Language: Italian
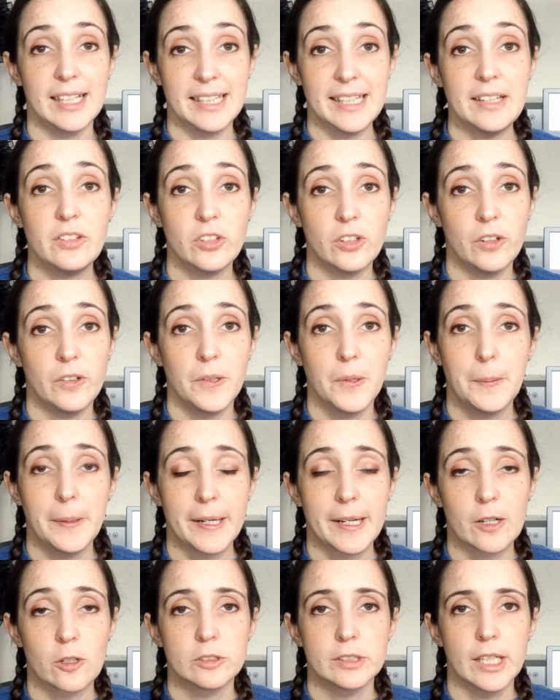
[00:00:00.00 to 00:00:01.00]
chi sono io per
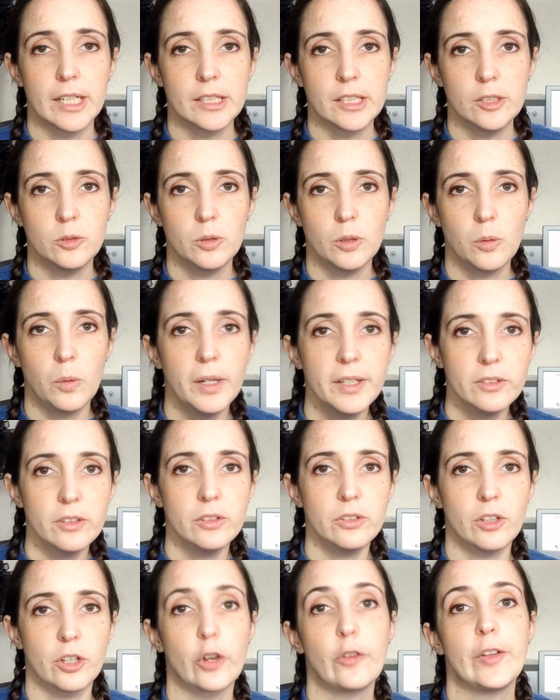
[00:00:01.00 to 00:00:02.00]
raccontarti tutto questo?
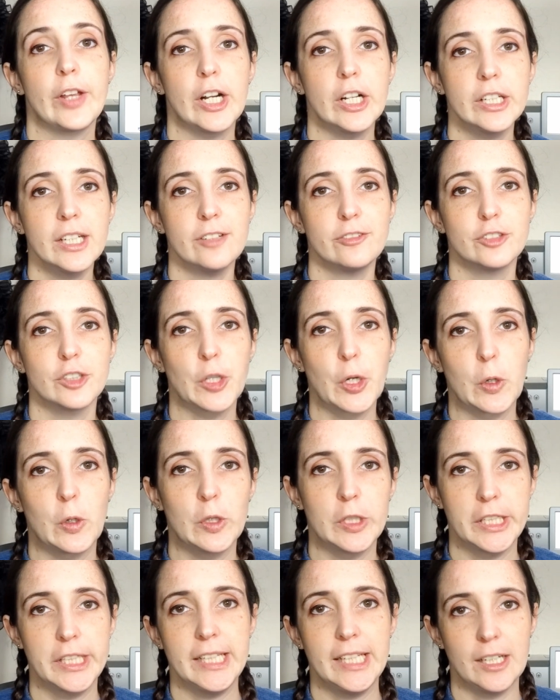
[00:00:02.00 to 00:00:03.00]
Sono Veronica
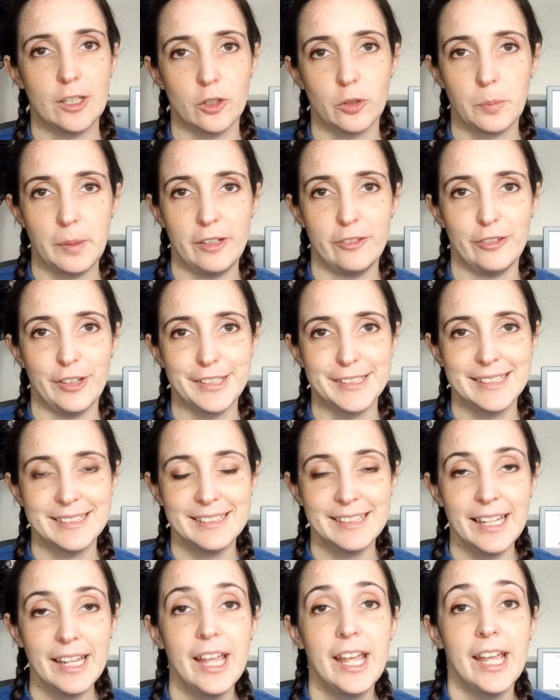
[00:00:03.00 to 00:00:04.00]
Forcogni di Cosplay Fai da
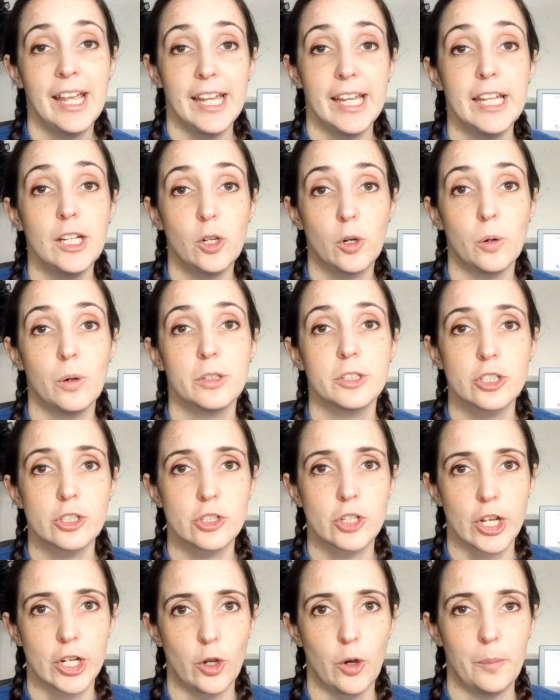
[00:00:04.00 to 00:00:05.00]
te e Coach
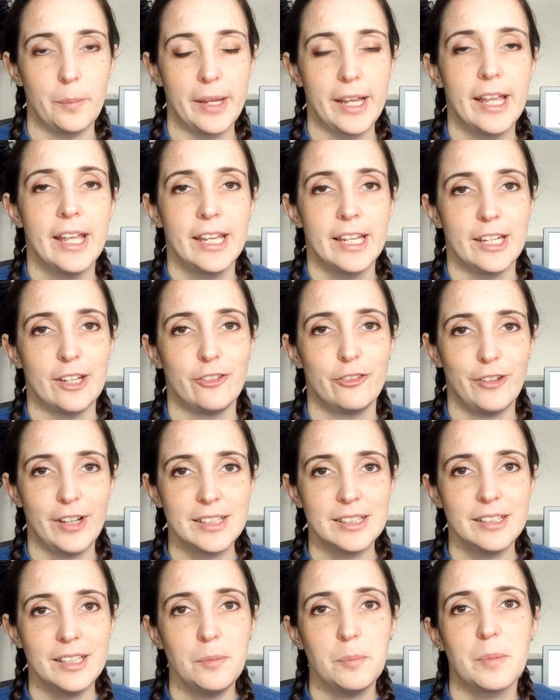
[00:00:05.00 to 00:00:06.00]
Gianome.
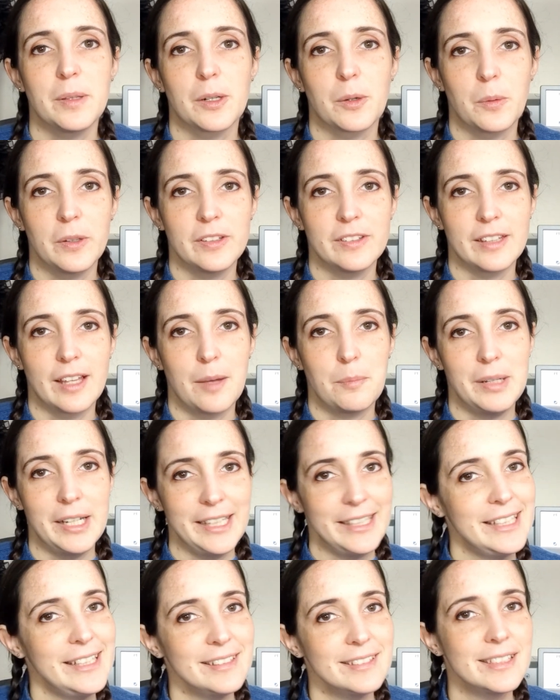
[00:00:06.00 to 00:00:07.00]
Infatti per questa
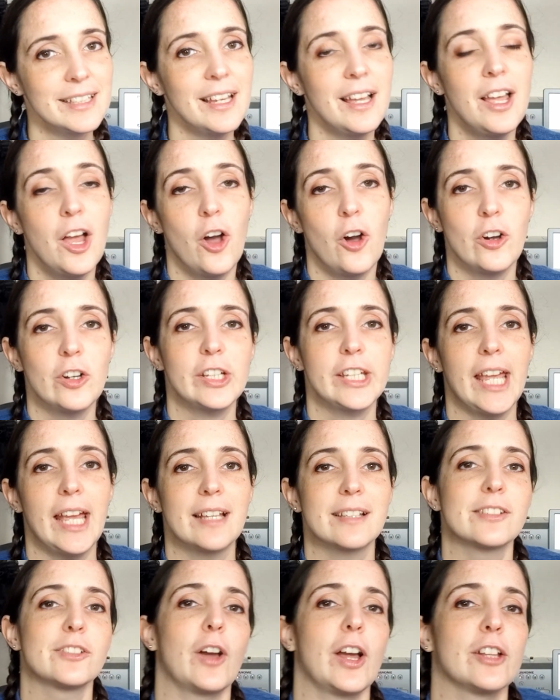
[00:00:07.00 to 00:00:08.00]
playlist ho
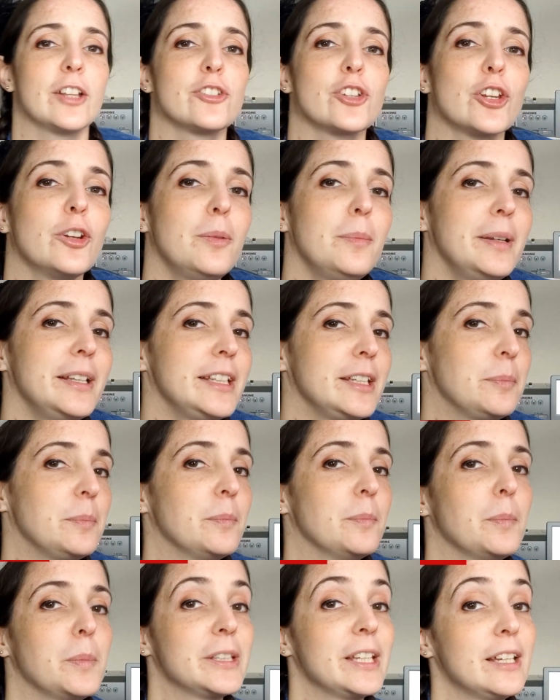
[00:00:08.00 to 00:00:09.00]
chiesto a Gianome di
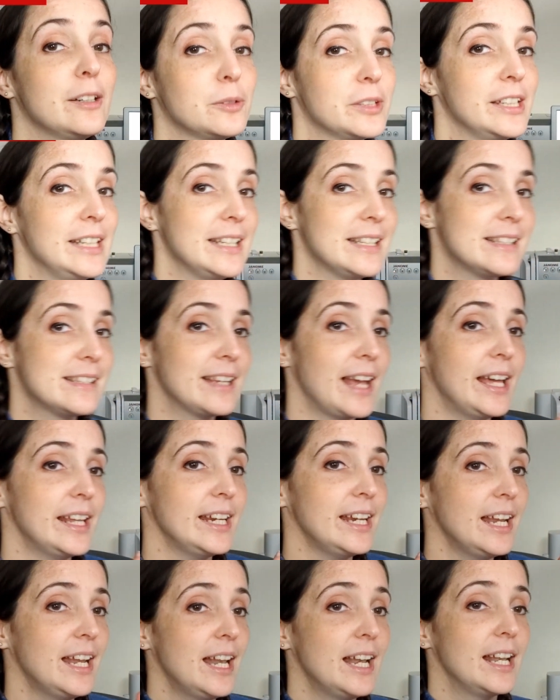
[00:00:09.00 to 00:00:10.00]
poter
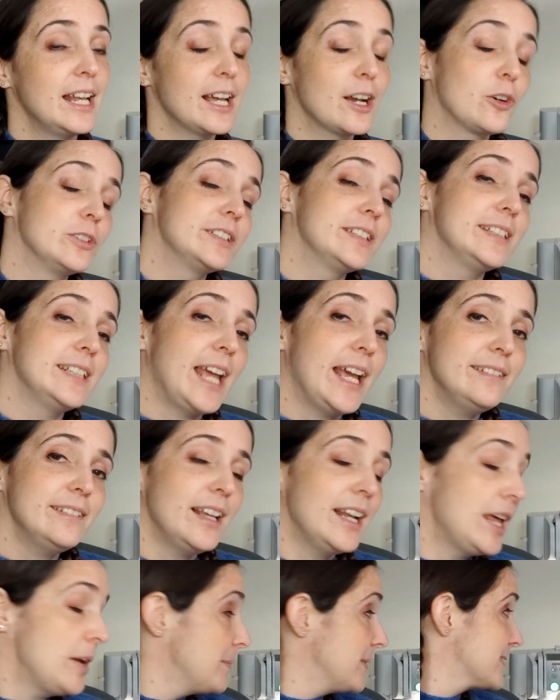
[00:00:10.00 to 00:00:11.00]
utilizzare la
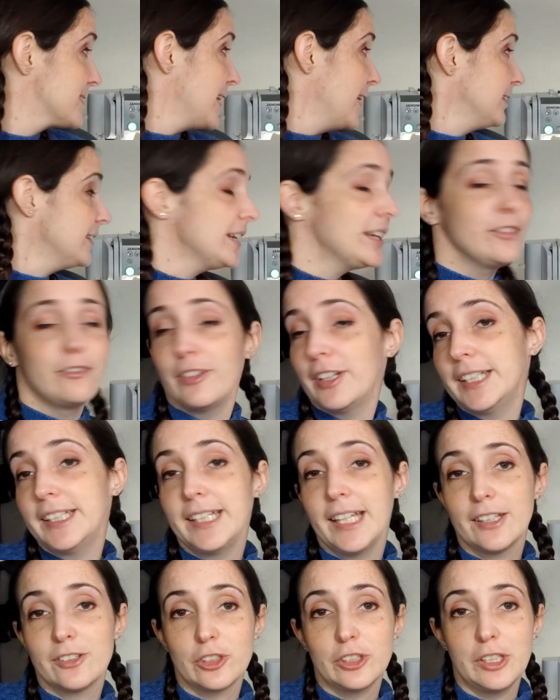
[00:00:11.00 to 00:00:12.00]
Continental M7 che vedi
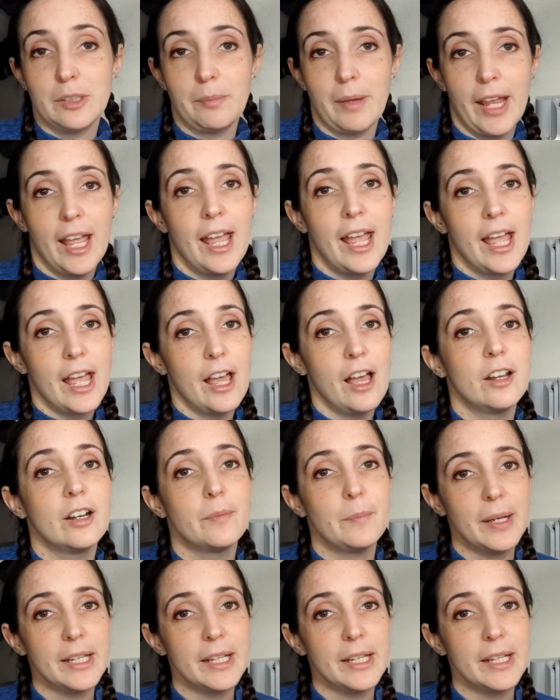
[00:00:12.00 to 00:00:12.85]
dietro di me. È una